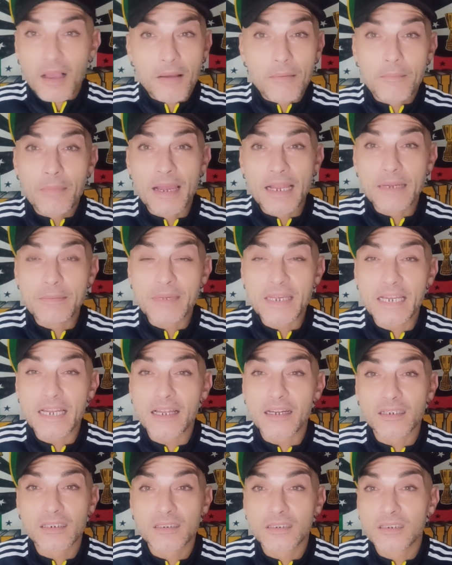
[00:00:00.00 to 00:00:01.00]
Ma il
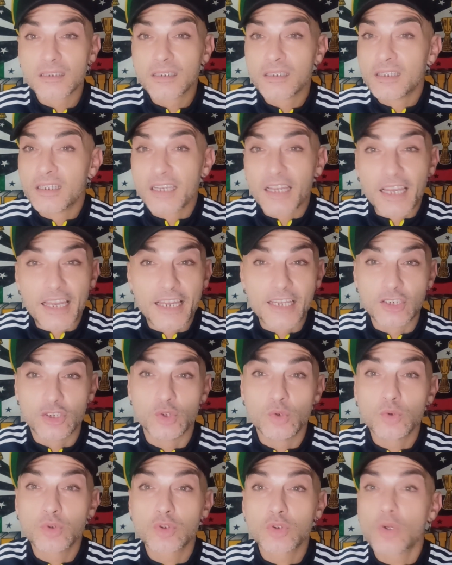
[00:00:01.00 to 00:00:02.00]
Milan è
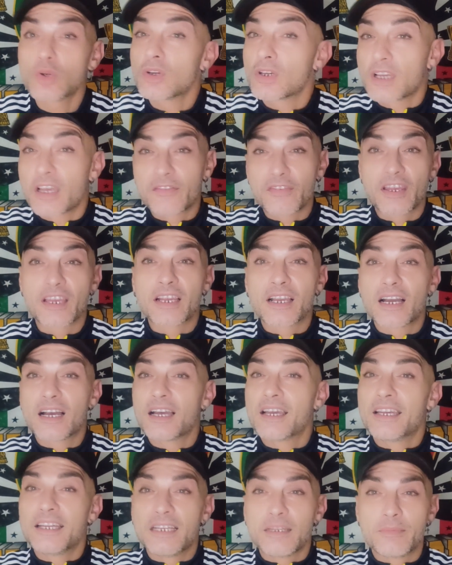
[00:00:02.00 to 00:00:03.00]
giusto che
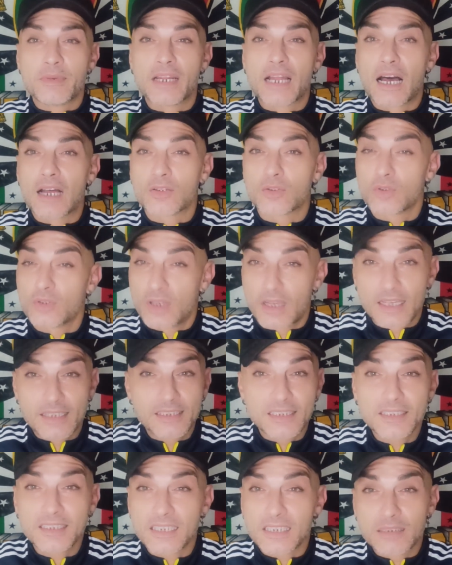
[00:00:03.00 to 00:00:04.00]
venga eliminato e
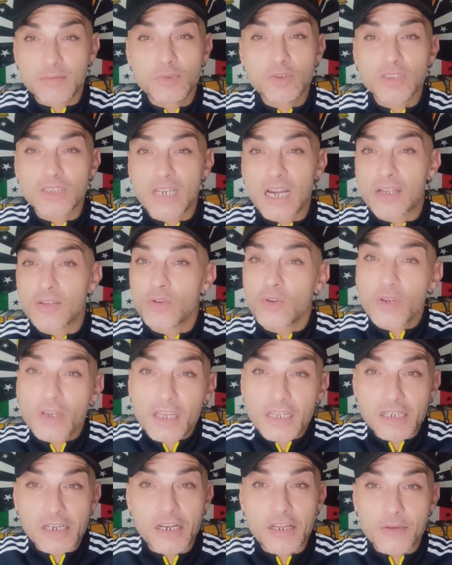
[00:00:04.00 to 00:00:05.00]
si sta dimostrando
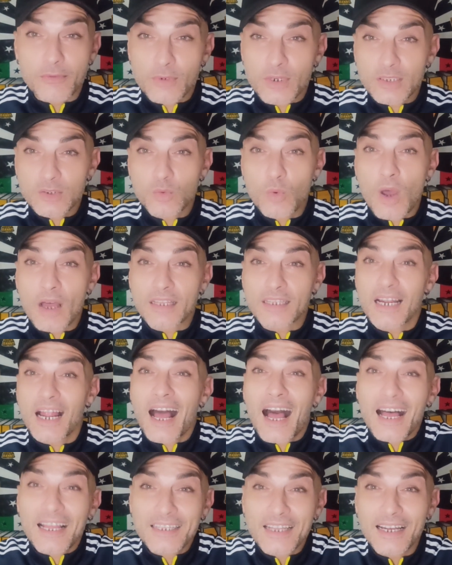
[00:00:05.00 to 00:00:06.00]
che non è una squadra
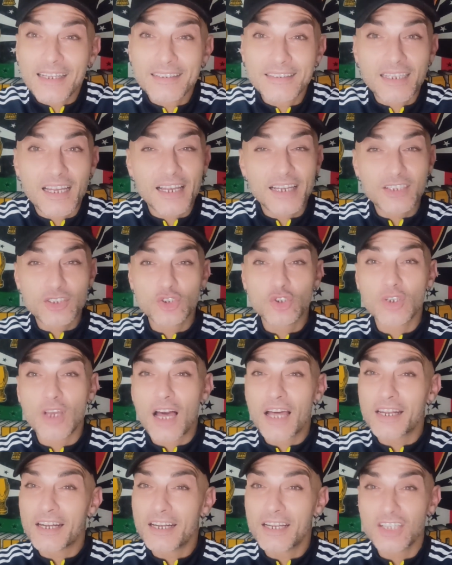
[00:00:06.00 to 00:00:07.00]
adatta a
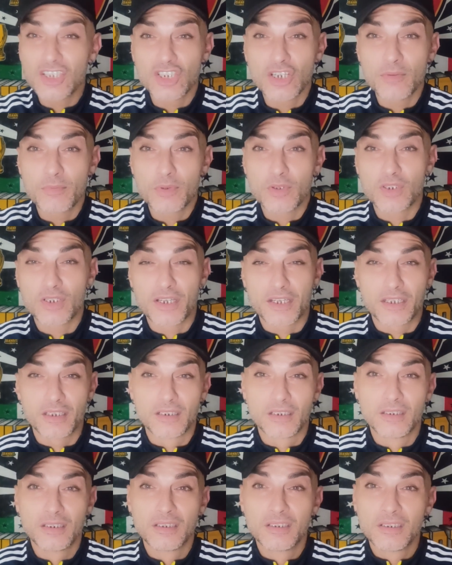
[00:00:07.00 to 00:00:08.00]
giocare la Champions League.
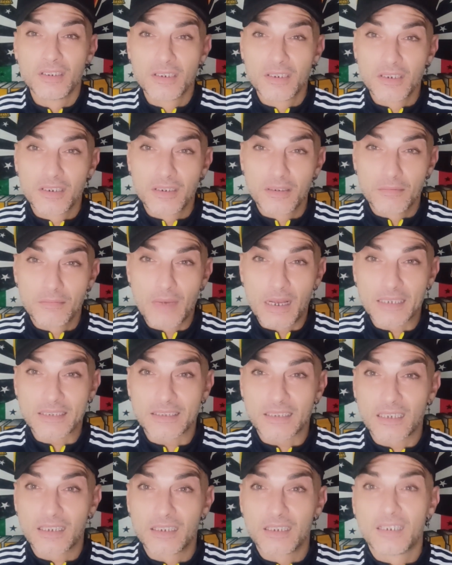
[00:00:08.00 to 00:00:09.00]
Basta.